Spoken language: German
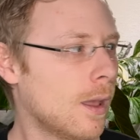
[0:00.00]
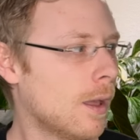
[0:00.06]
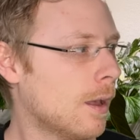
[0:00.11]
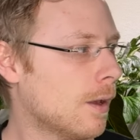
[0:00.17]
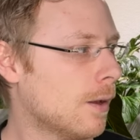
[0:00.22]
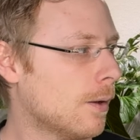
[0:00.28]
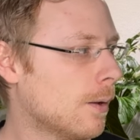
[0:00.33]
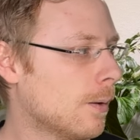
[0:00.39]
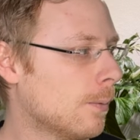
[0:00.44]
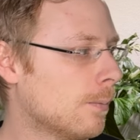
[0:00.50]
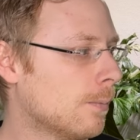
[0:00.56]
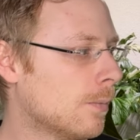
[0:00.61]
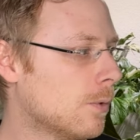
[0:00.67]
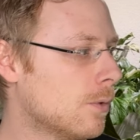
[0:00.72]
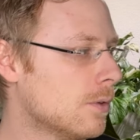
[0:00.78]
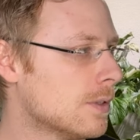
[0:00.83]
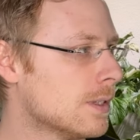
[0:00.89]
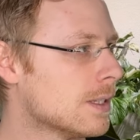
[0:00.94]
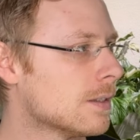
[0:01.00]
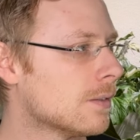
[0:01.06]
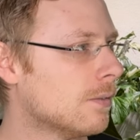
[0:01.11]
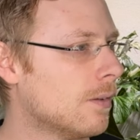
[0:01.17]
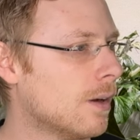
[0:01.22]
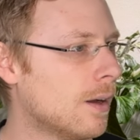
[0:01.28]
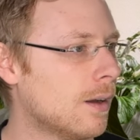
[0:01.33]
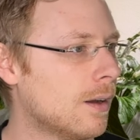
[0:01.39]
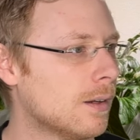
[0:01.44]
Ähm, und
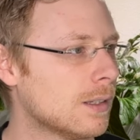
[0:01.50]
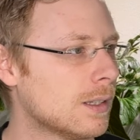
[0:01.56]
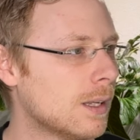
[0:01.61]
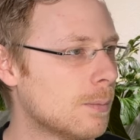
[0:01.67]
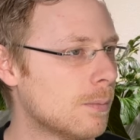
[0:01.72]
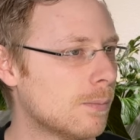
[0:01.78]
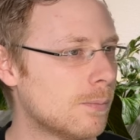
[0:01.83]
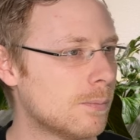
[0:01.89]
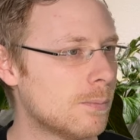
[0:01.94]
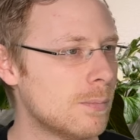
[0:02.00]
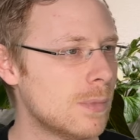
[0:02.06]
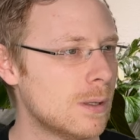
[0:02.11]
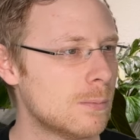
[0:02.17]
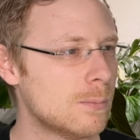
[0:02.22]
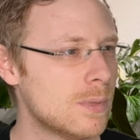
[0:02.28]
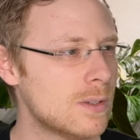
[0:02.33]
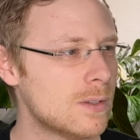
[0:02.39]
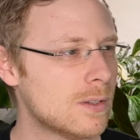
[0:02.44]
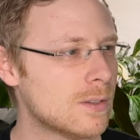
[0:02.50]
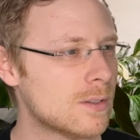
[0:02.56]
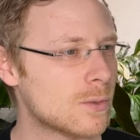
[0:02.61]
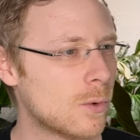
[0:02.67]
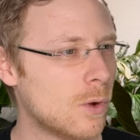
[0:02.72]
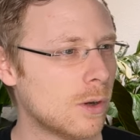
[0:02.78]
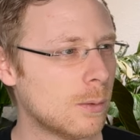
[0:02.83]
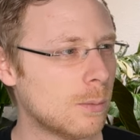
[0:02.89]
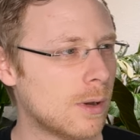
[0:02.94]
zwar, der mir ein bisschen
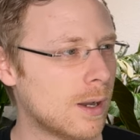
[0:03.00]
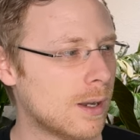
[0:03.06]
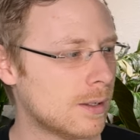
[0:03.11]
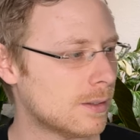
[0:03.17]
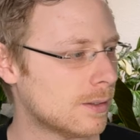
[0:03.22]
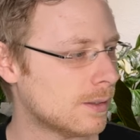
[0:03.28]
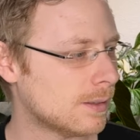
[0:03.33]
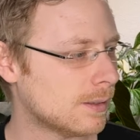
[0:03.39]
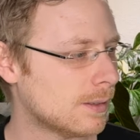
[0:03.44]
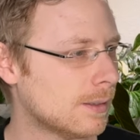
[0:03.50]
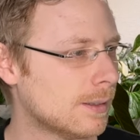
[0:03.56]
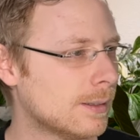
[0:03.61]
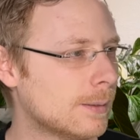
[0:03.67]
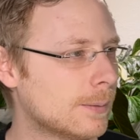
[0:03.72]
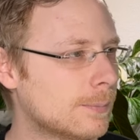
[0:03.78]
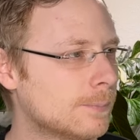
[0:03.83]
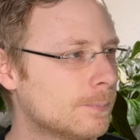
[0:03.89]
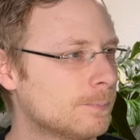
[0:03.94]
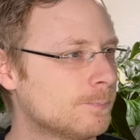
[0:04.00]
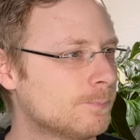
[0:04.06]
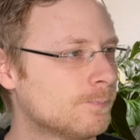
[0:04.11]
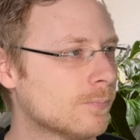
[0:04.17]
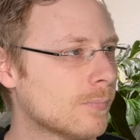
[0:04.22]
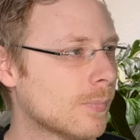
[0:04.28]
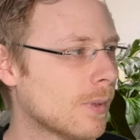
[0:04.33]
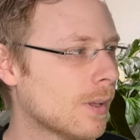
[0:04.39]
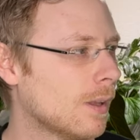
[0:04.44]
Sorge bereitet.
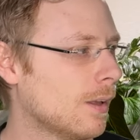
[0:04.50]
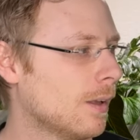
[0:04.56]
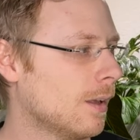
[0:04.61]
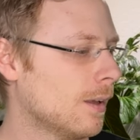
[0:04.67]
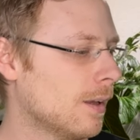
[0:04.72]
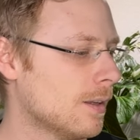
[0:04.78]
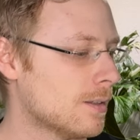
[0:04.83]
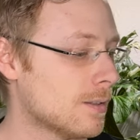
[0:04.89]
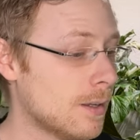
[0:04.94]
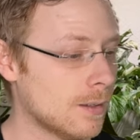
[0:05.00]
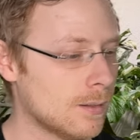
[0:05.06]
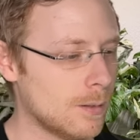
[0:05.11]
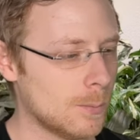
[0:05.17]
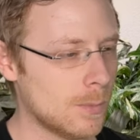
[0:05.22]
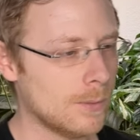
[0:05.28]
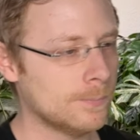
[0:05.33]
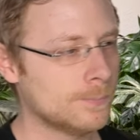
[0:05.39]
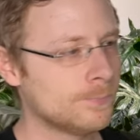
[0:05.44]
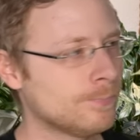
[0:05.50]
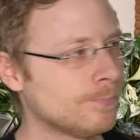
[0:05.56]
Ähm, ich zeige mir mal.